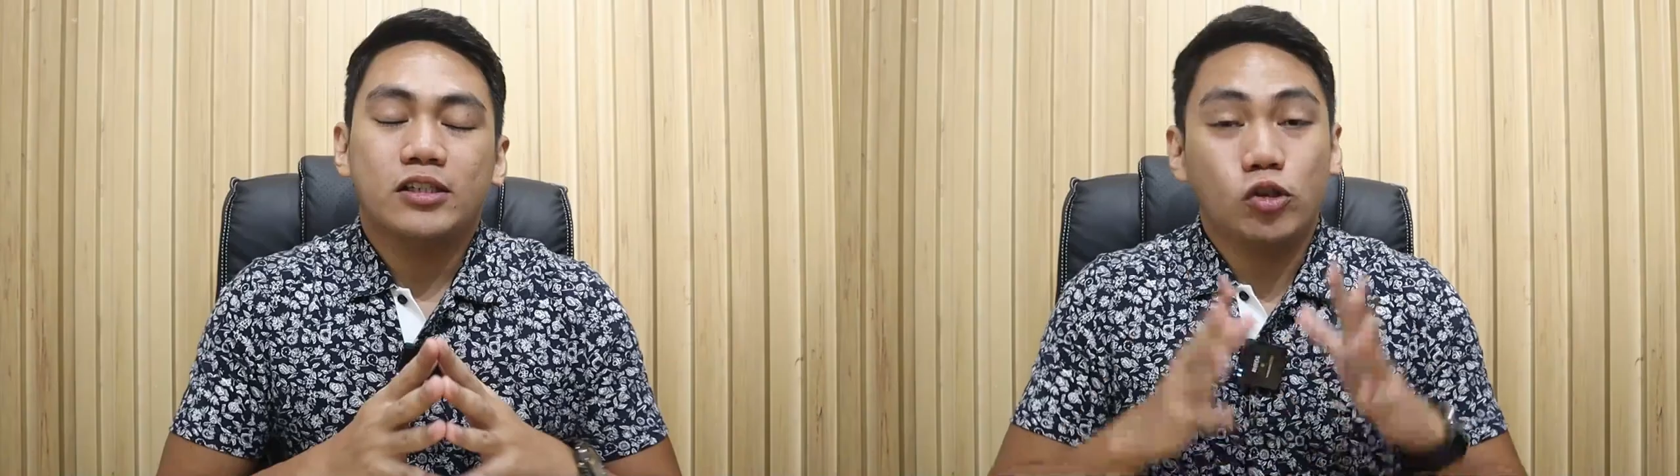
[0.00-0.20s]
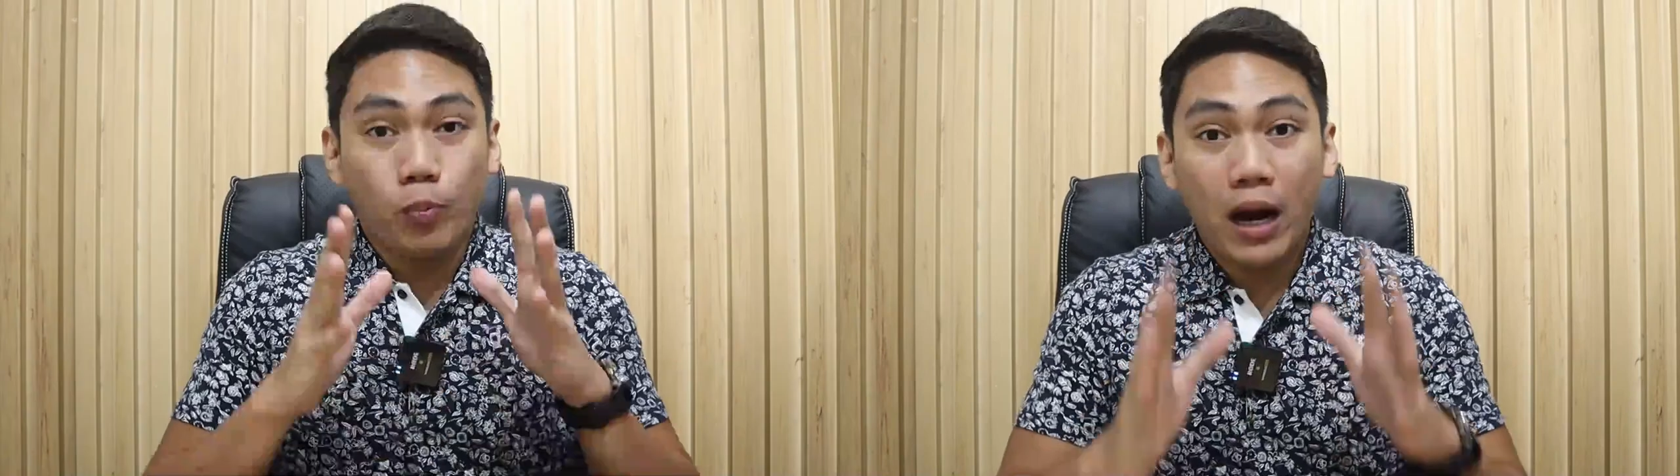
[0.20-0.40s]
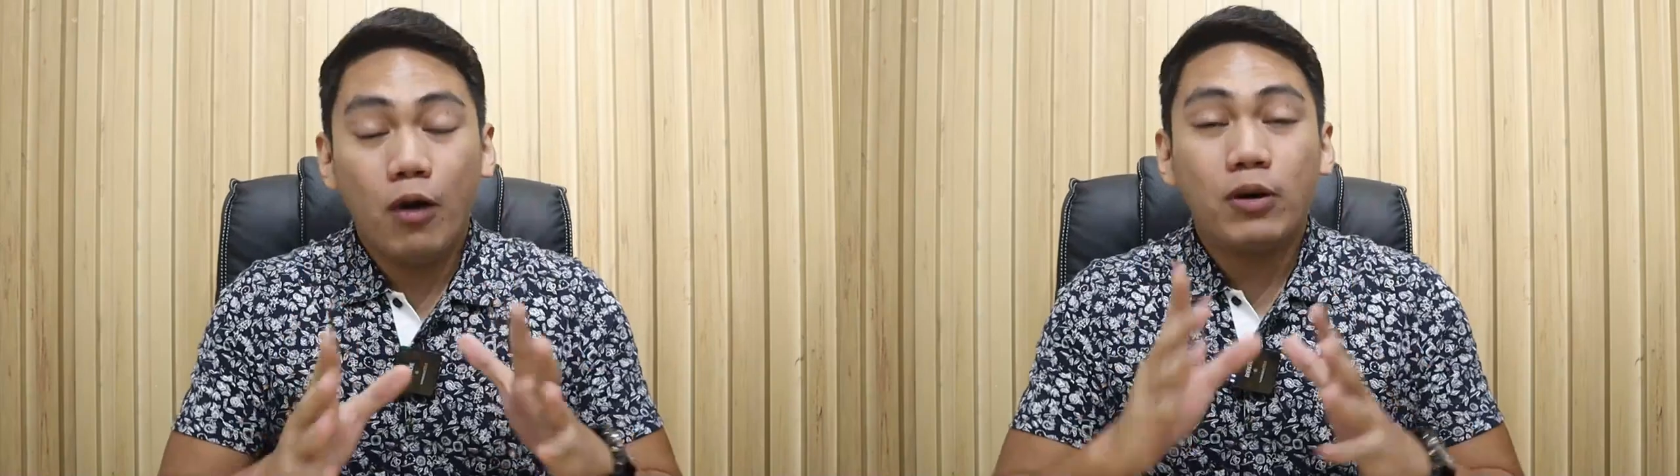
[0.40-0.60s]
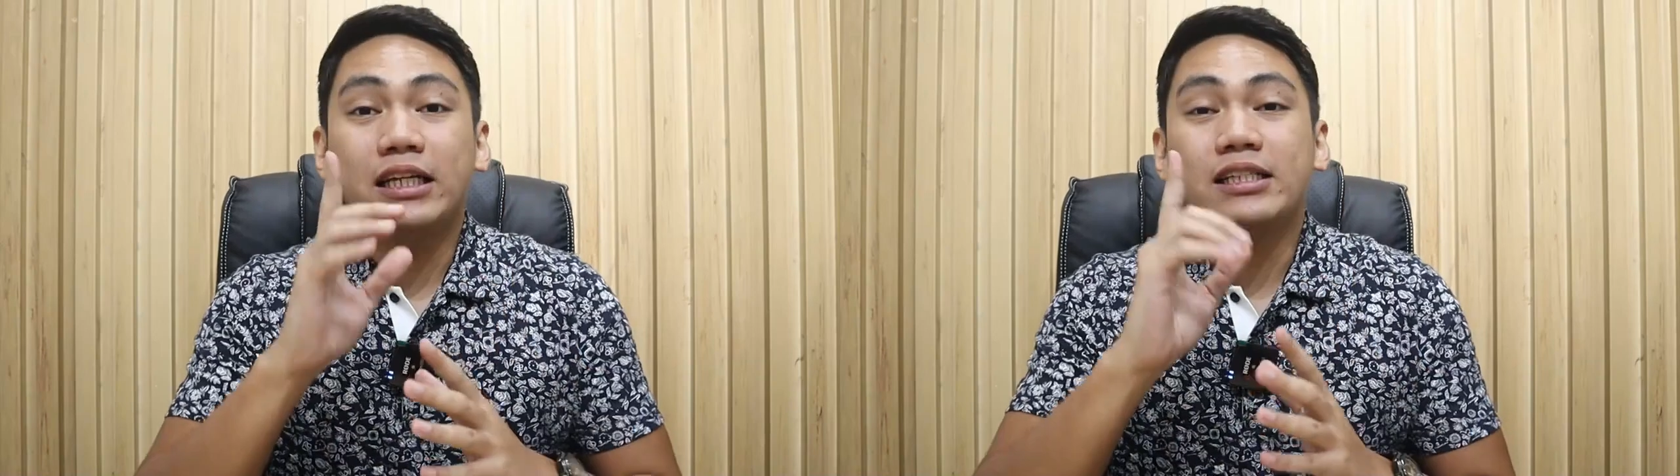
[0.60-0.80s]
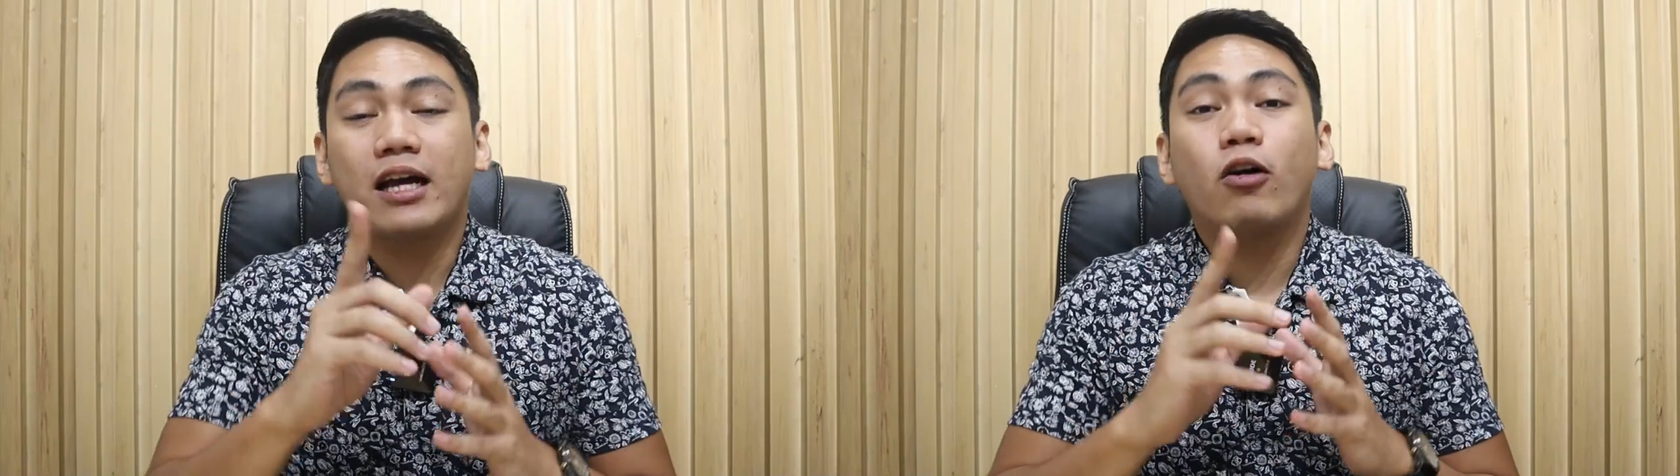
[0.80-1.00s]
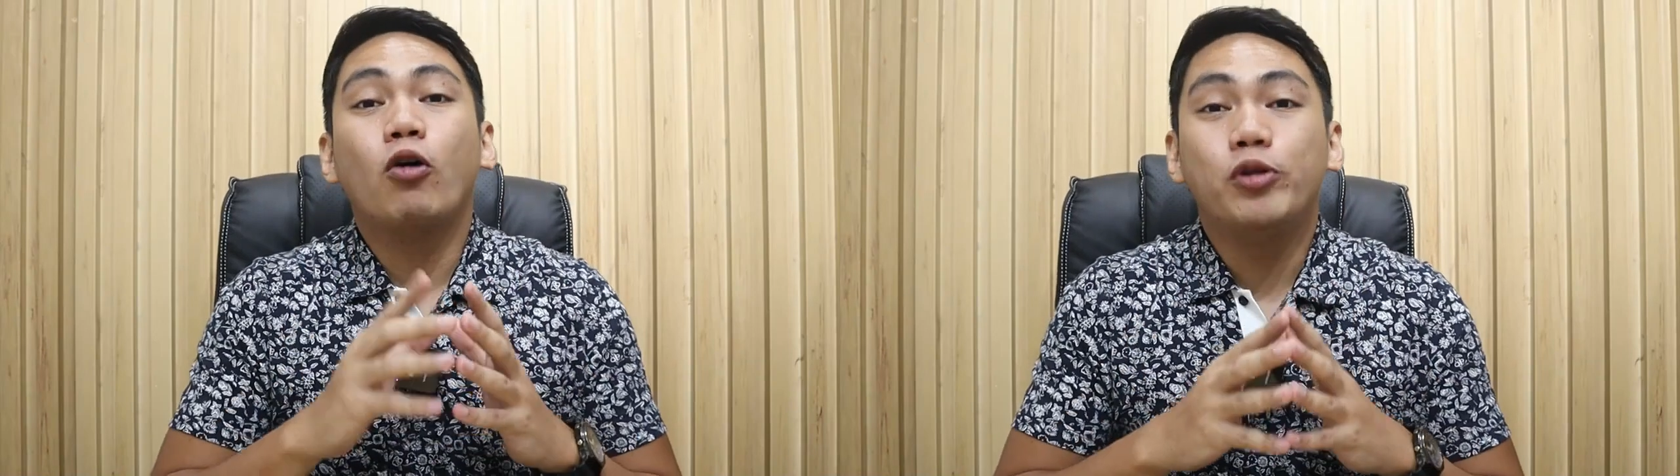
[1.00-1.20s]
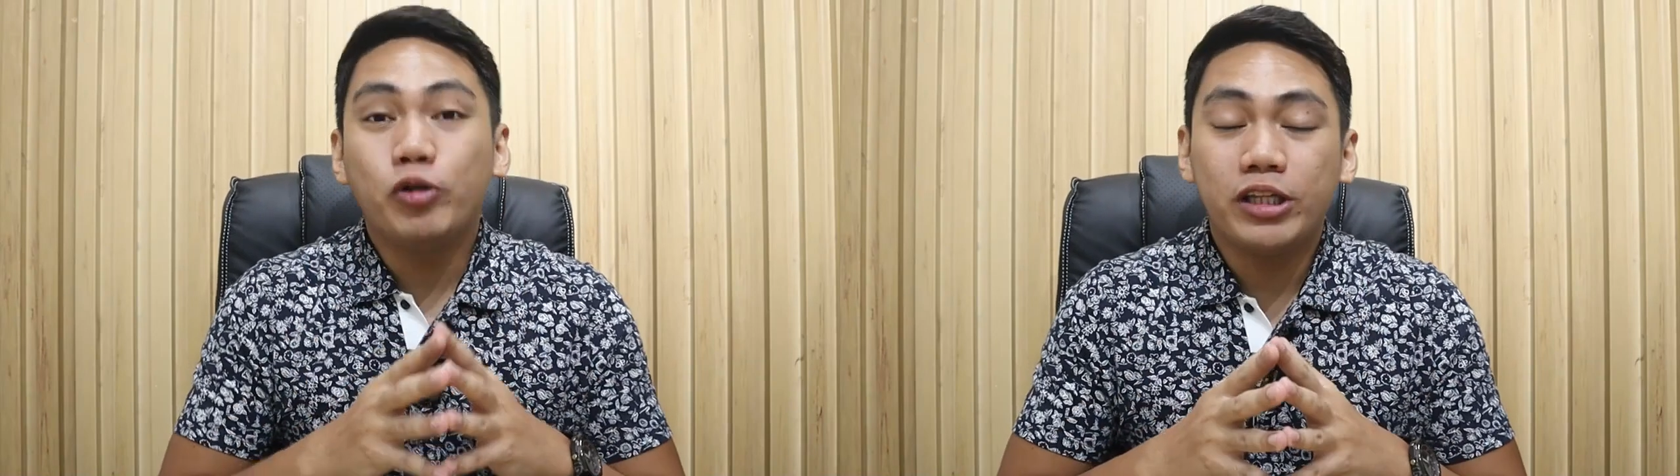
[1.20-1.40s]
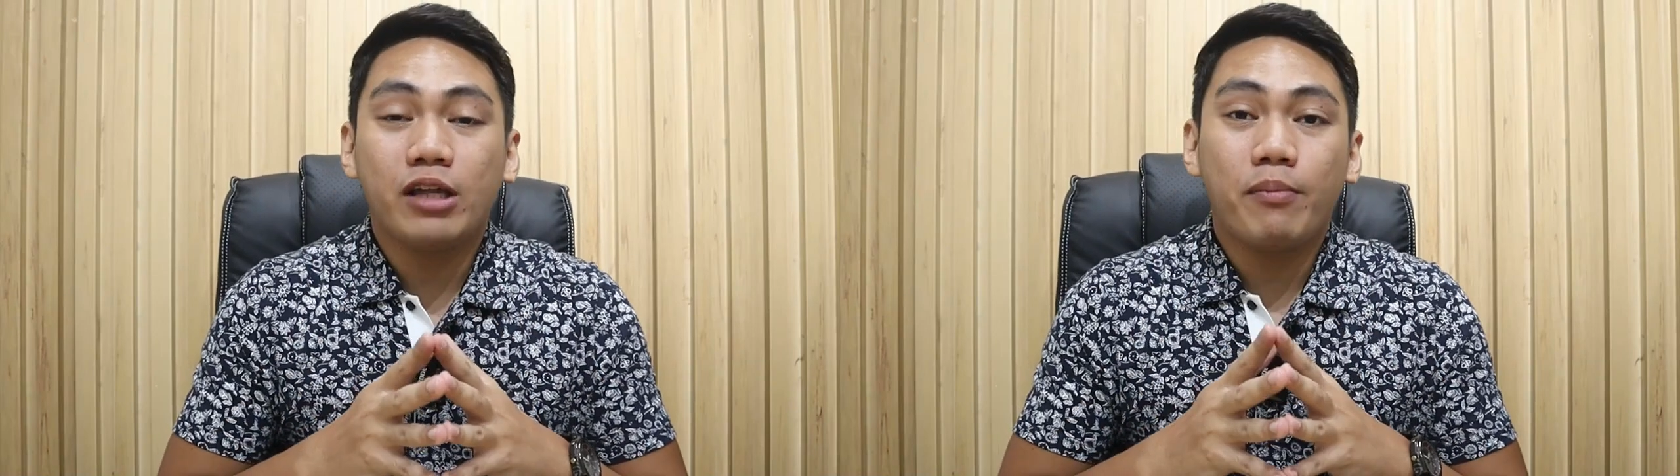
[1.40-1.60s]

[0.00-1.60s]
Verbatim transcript: So, bawat isang community